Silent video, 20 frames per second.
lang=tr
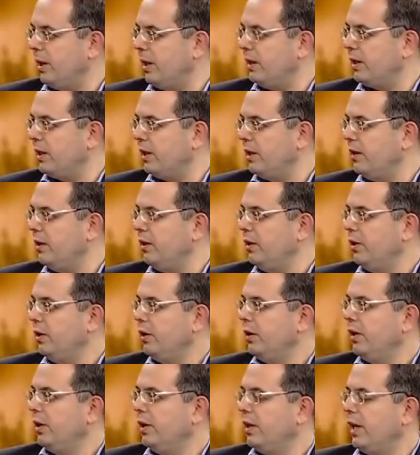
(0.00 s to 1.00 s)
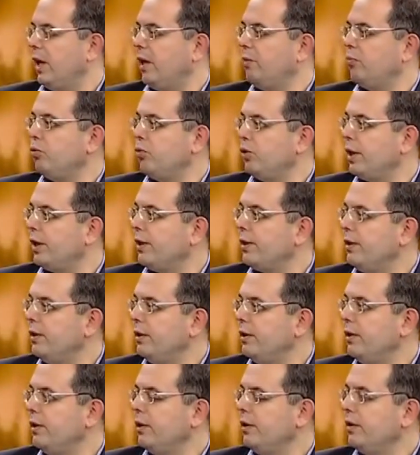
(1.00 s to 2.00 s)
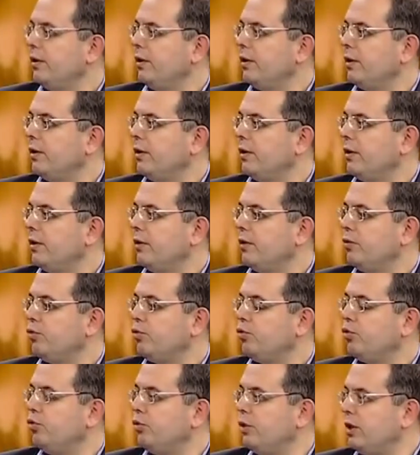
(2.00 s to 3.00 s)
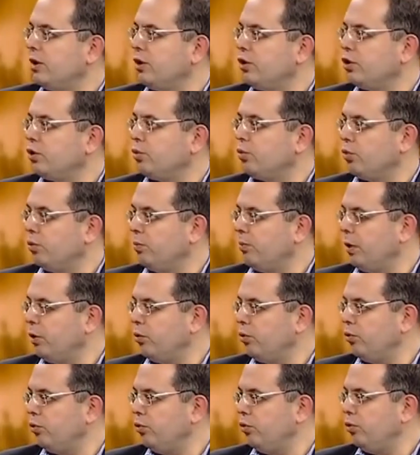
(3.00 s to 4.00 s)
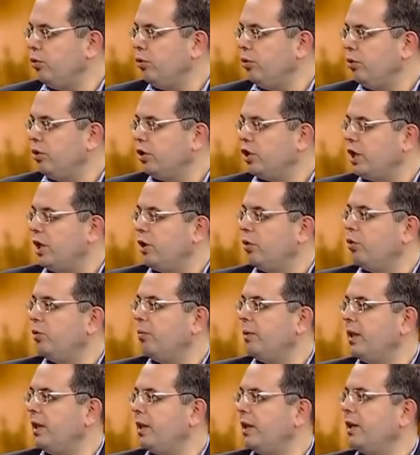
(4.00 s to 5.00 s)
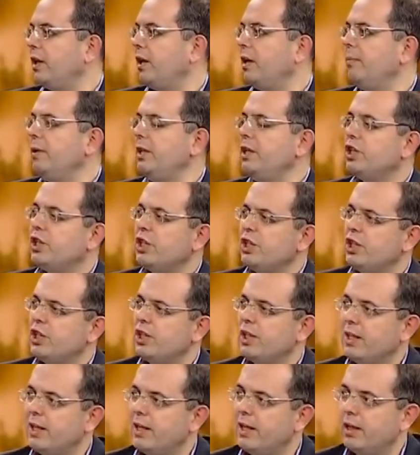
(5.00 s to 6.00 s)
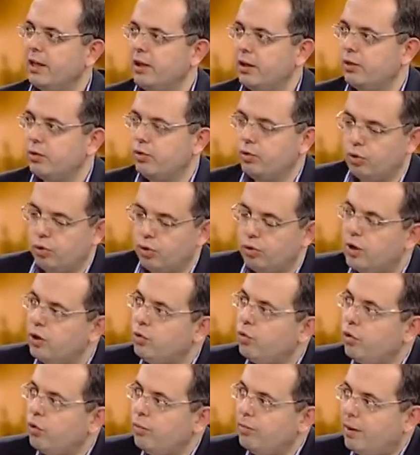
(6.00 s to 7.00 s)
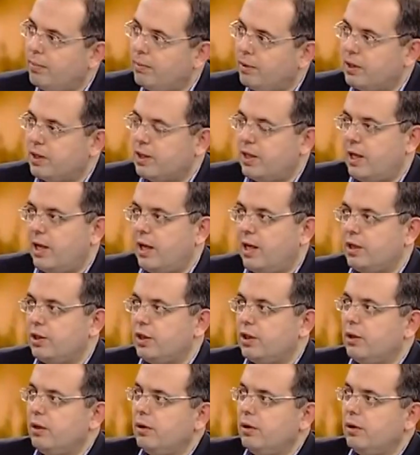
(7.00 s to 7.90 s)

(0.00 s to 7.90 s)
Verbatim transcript: belgeyi. Yani bunların e, sünnilik dışı gruplar olduğunu, şeyh olmalarına rağmen içki içtikleri yönünde yorum yapıldı senelerce.